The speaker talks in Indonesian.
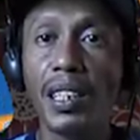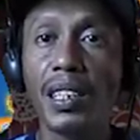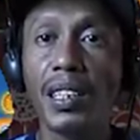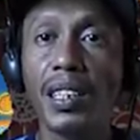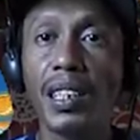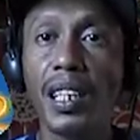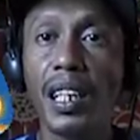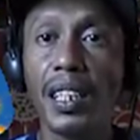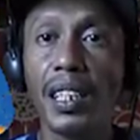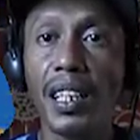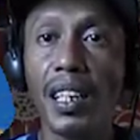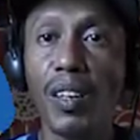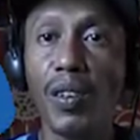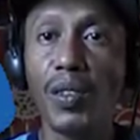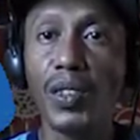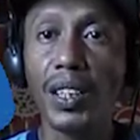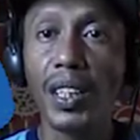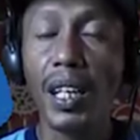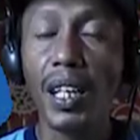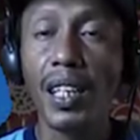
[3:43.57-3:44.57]
karena
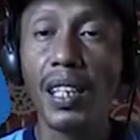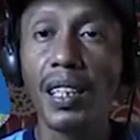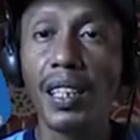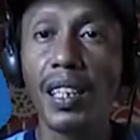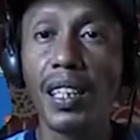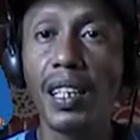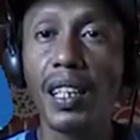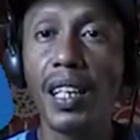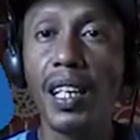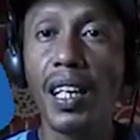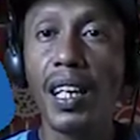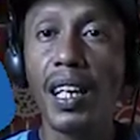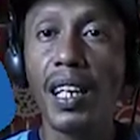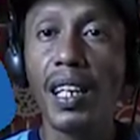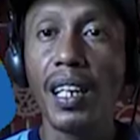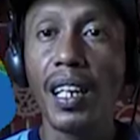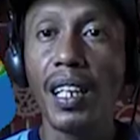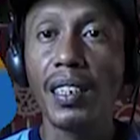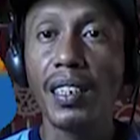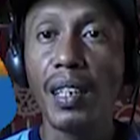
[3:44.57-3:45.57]
konten
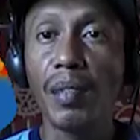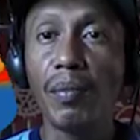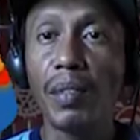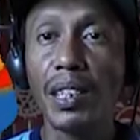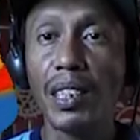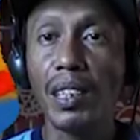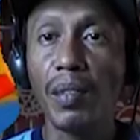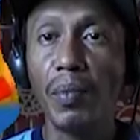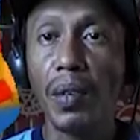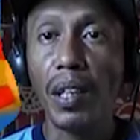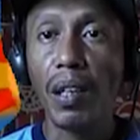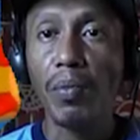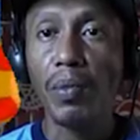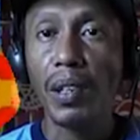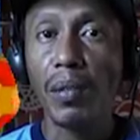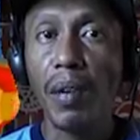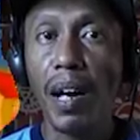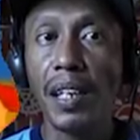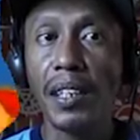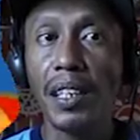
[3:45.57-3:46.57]
hanya bersifat
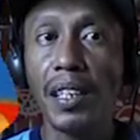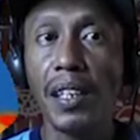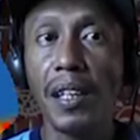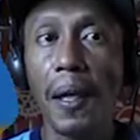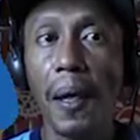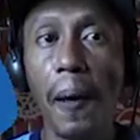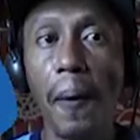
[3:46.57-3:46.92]
pribadi